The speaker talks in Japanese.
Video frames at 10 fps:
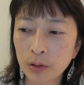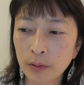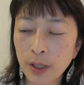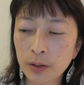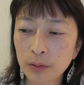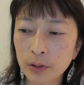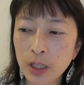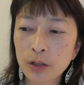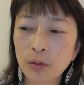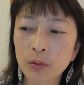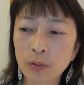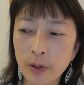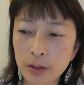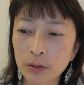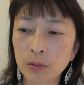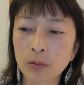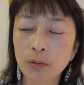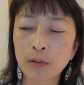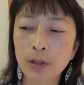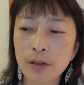あのいいとこと悪いと
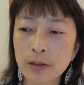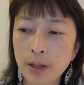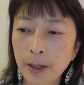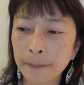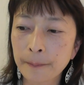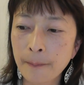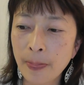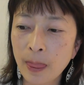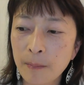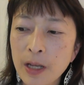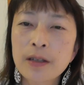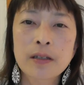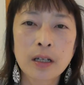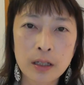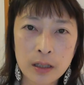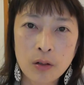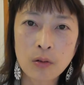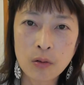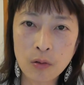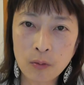ころはですねまあ、先に
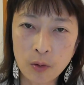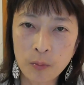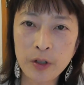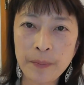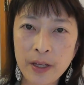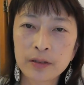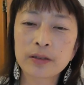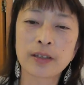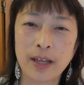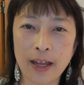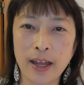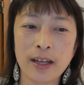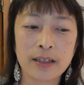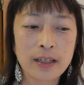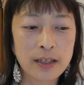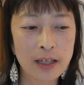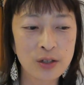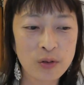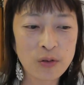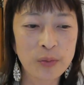こう思い巡ってでで
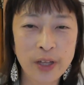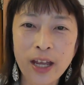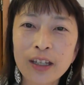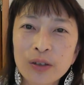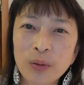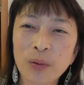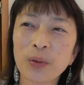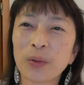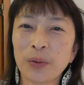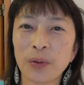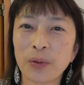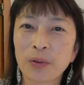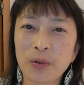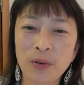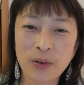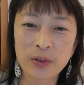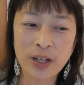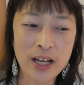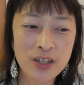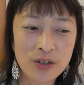きそうもないところをこう
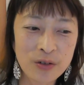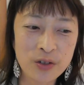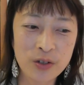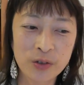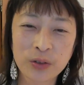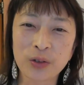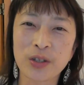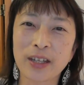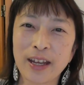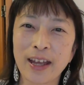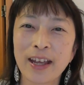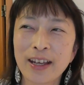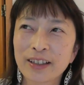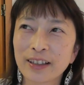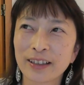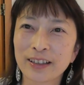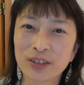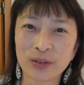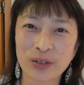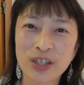解消しようとして
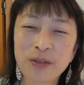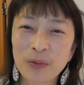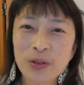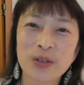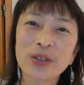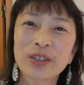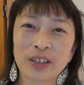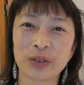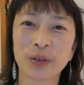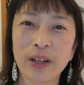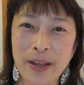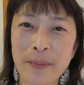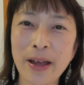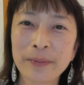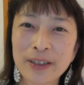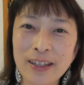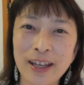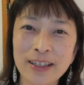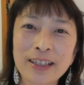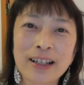その質問するっていうとこはね前向き
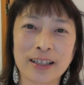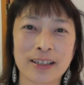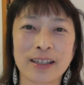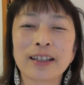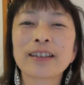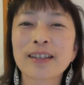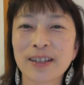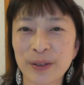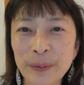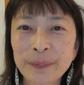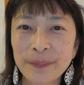でいい感じなんですよ。